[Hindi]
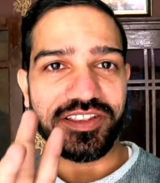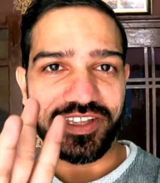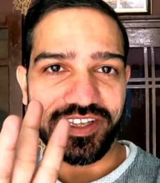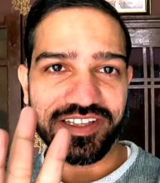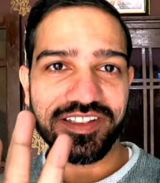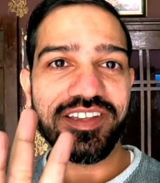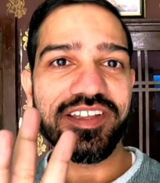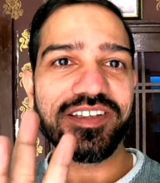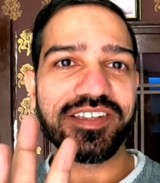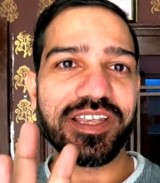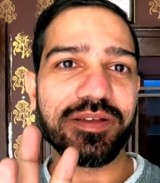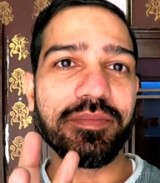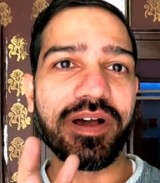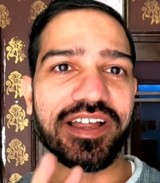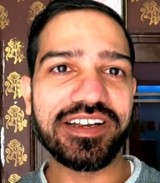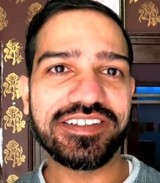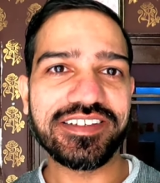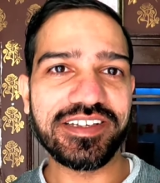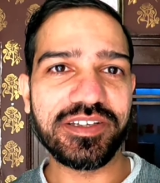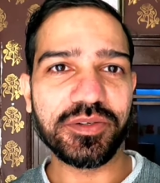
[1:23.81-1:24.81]
तीन दिन से
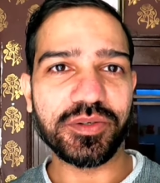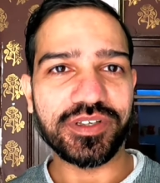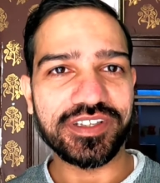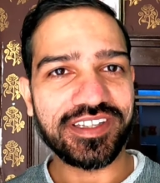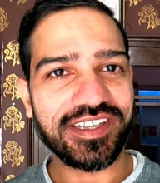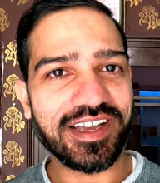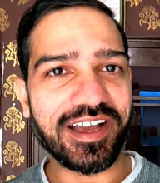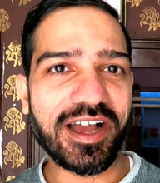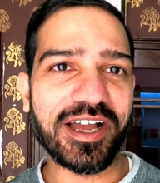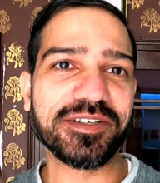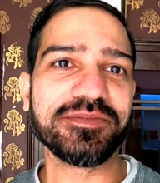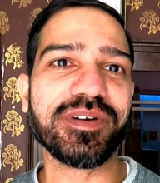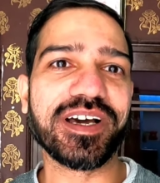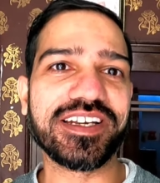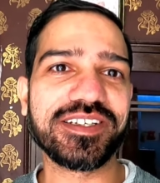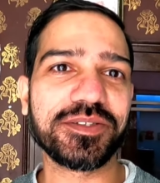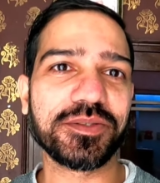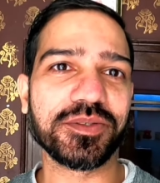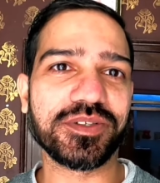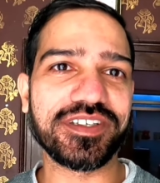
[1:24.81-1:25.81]
बारिश नहीं रुकी थी आज
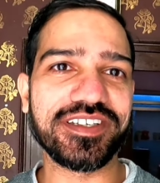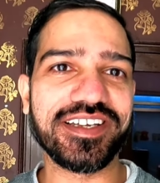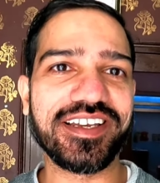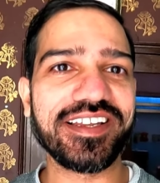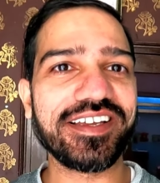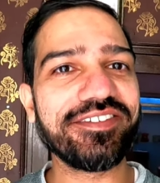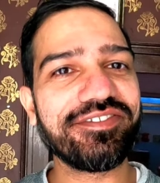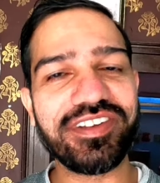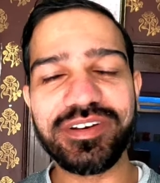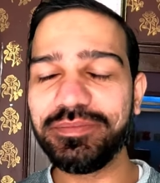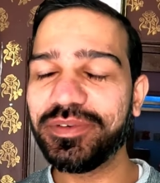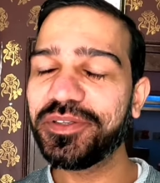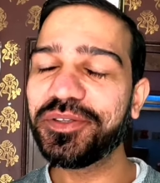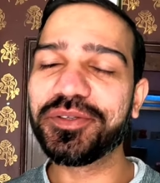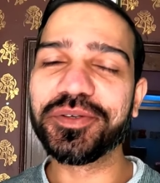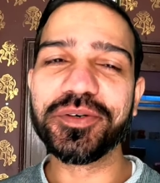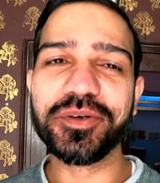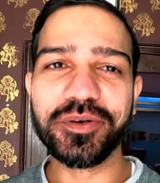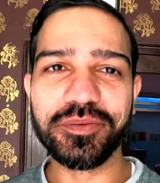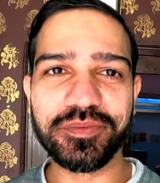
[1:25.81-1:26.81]
बारिश रुकी है लेकिन फिर भी
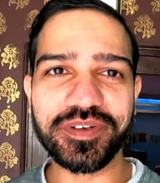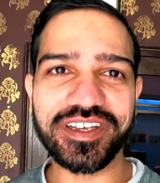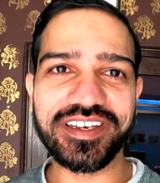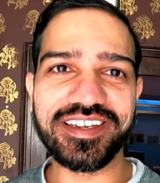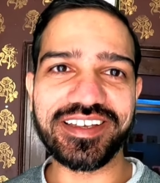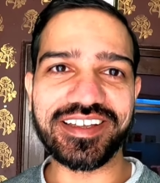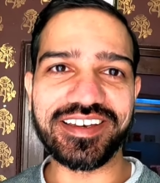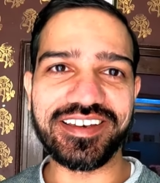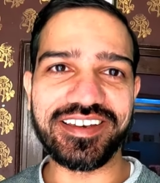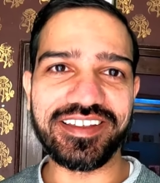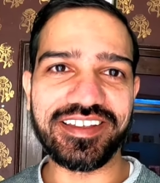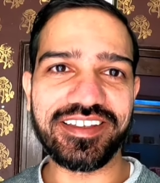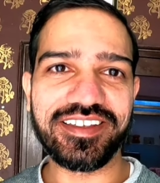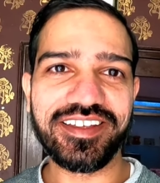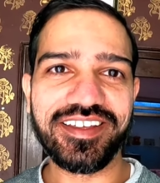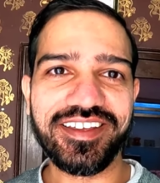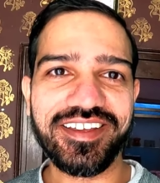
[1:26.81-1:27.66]
धूप नहीं निकली